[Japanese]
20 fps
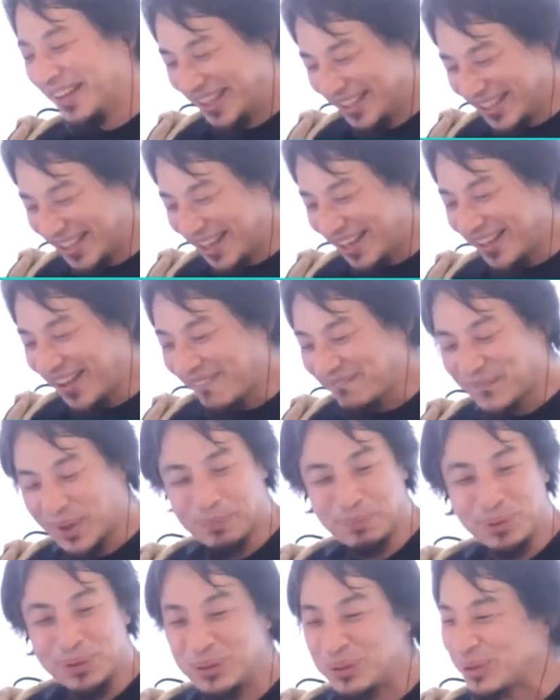いや、やっぱ
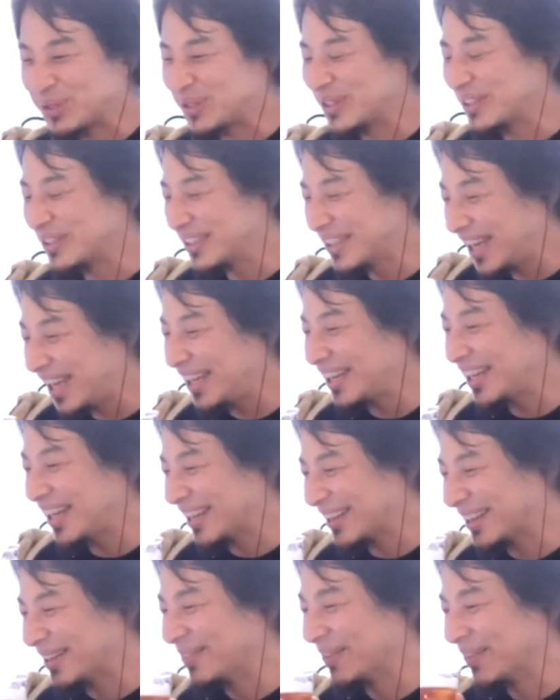プロすげえ
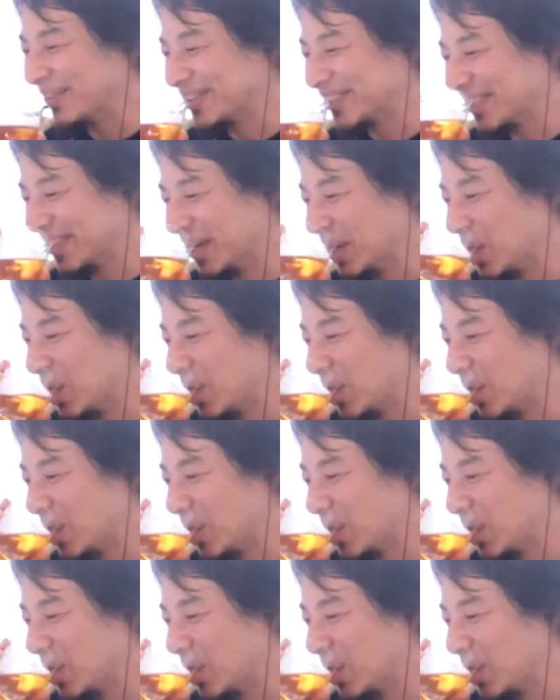なって思いましたね。